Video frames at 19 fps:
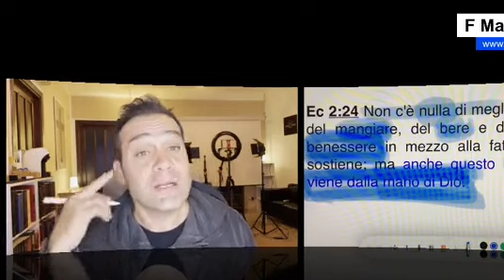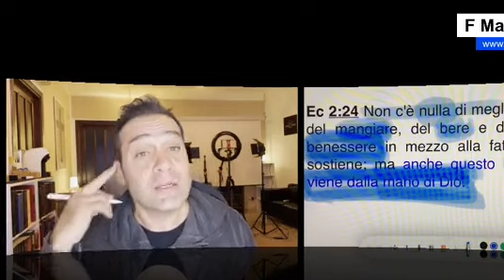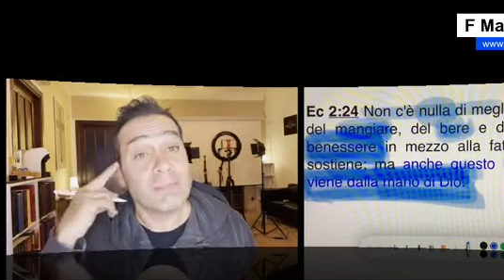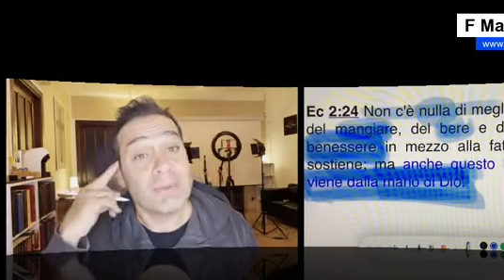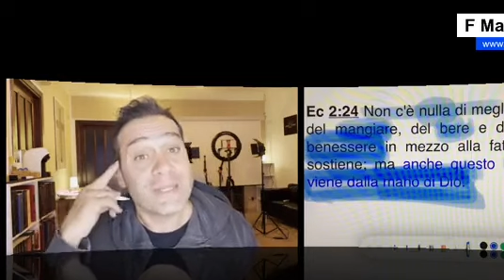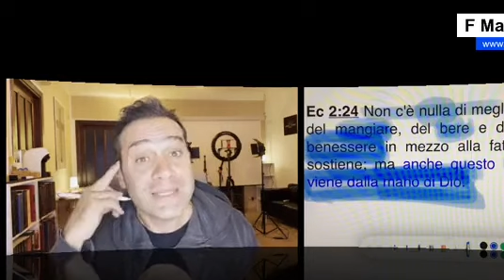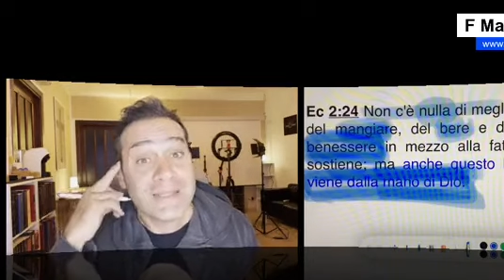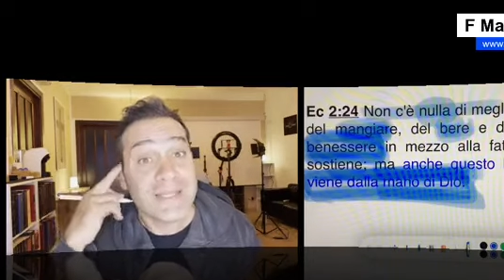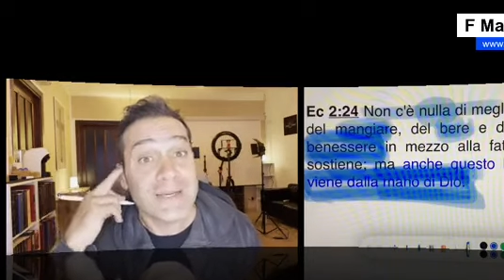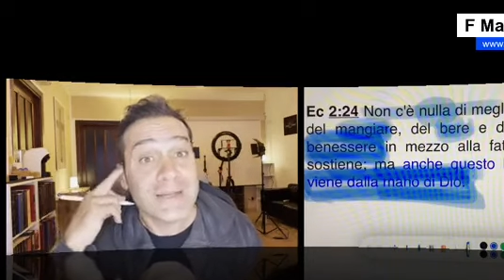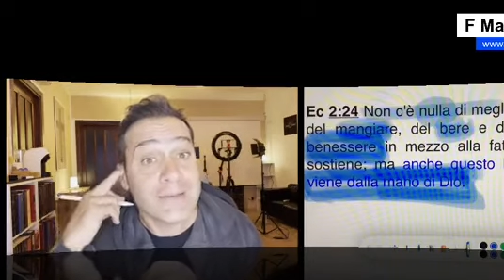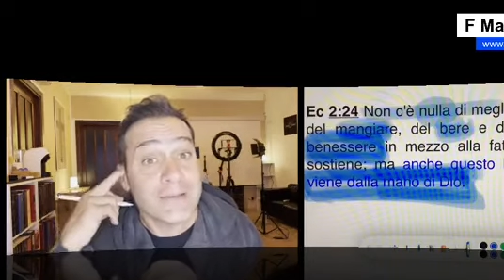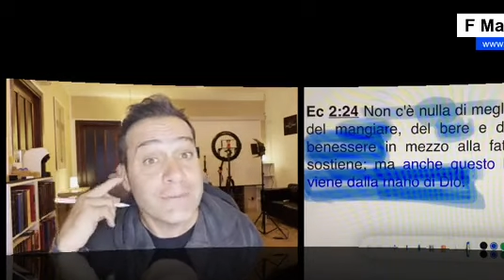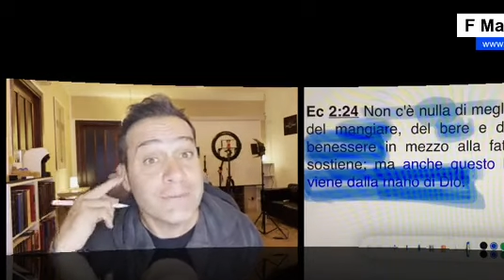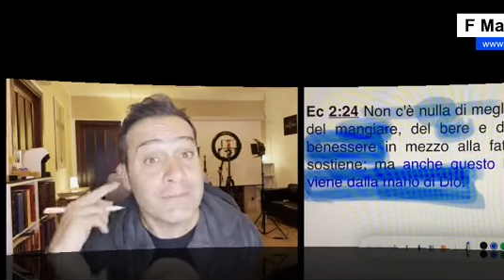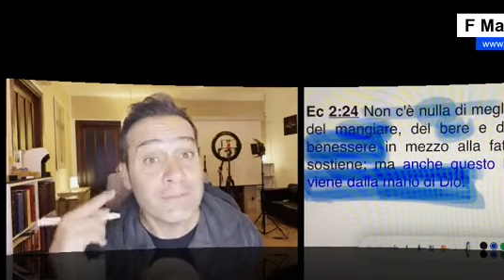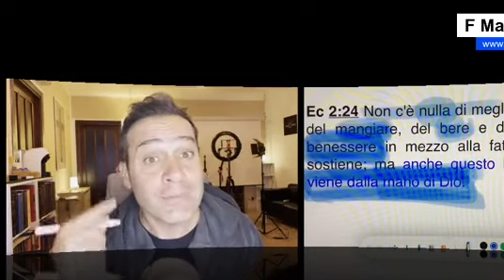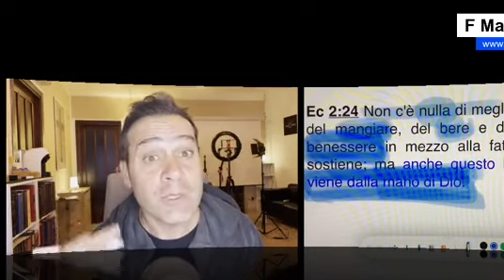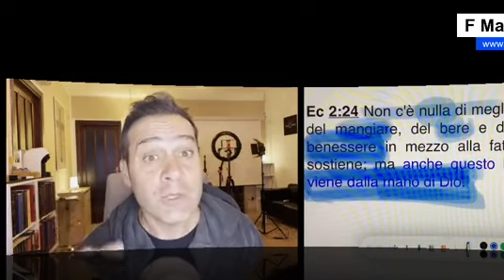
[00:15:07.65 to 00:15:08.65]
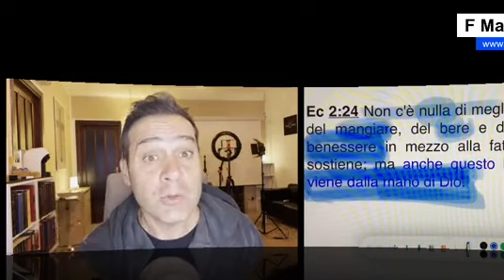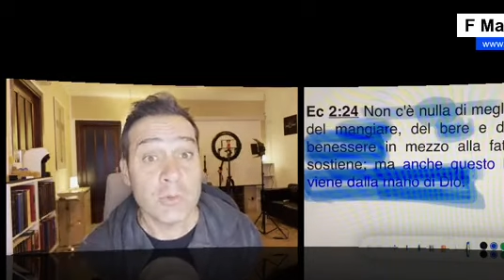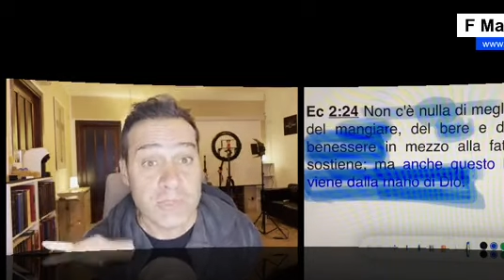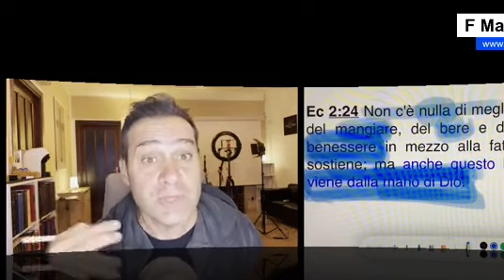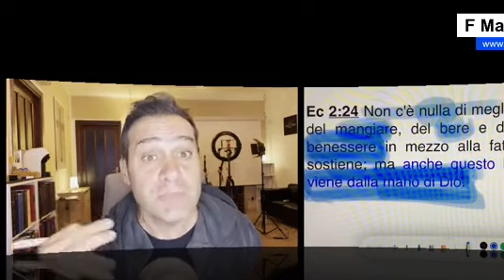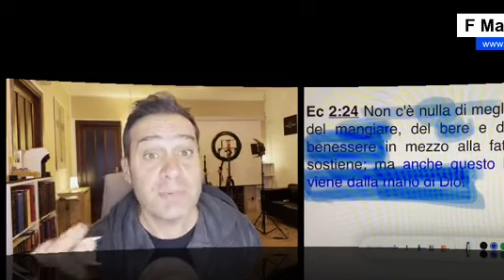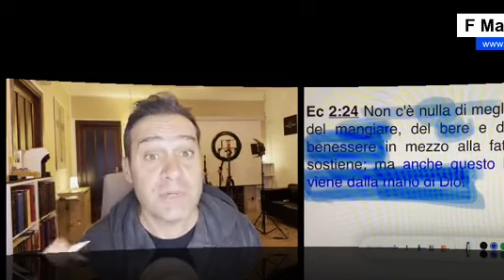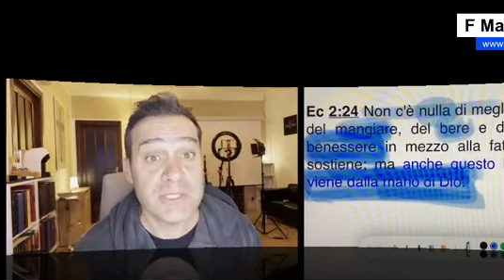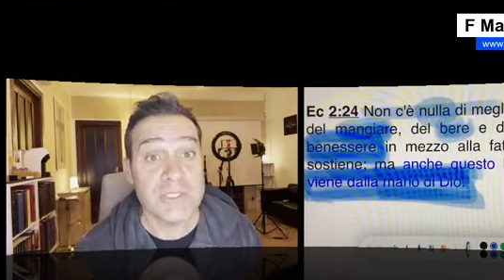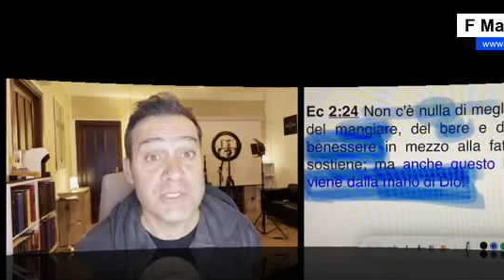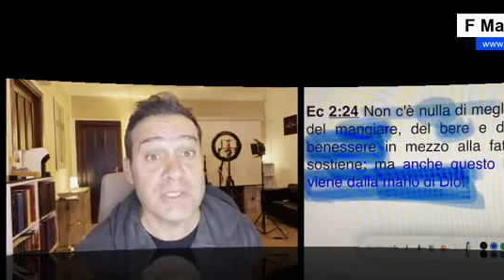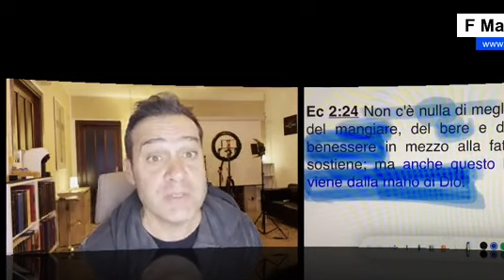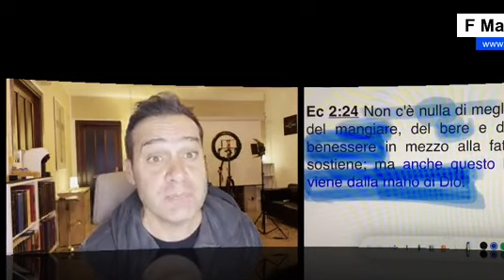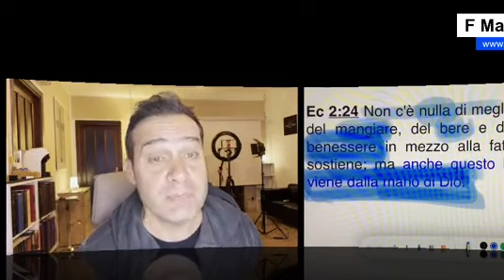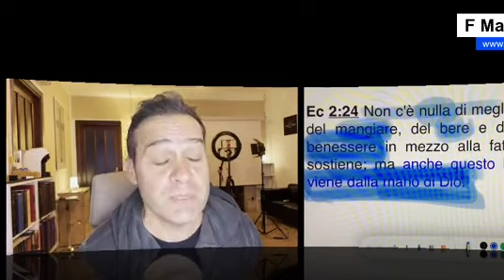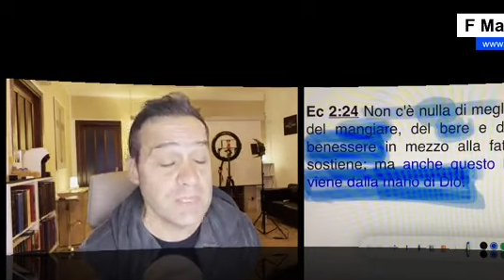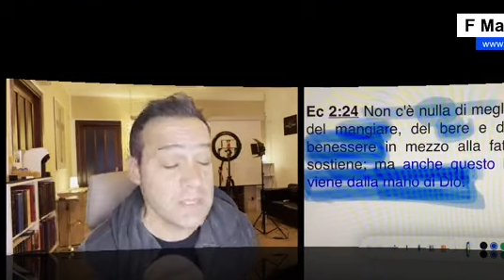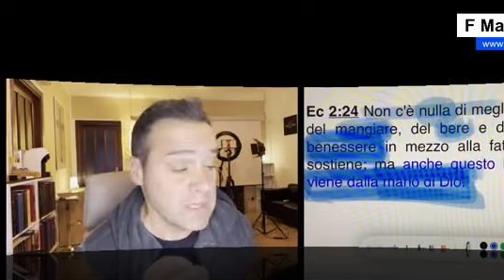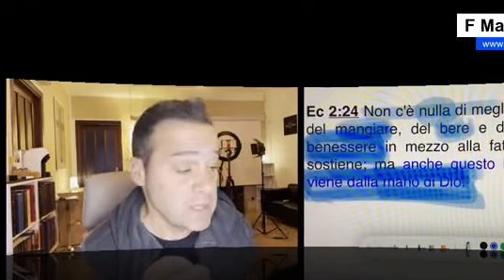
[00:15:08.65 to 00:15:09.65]
ripeterli, questi
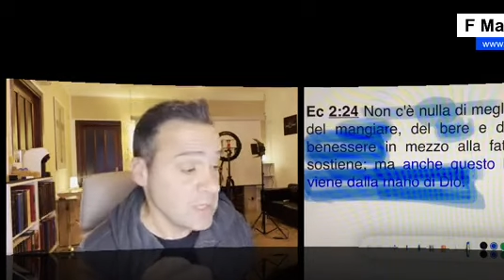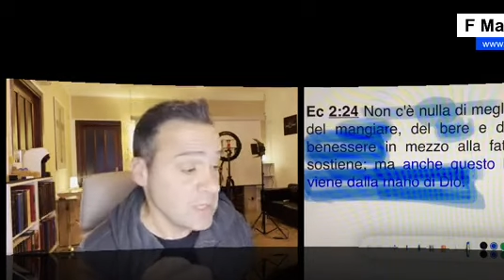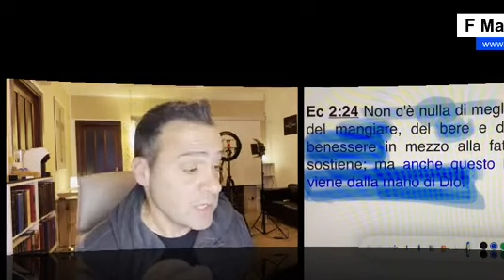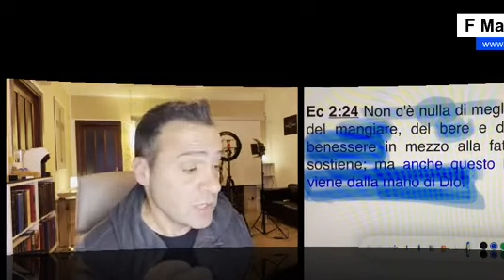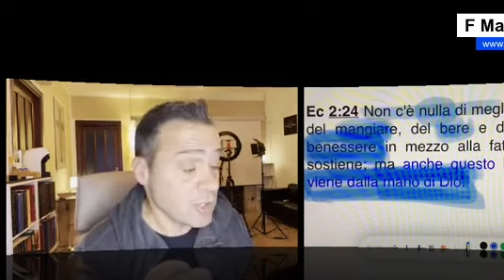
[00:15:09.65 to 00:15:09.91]
principi.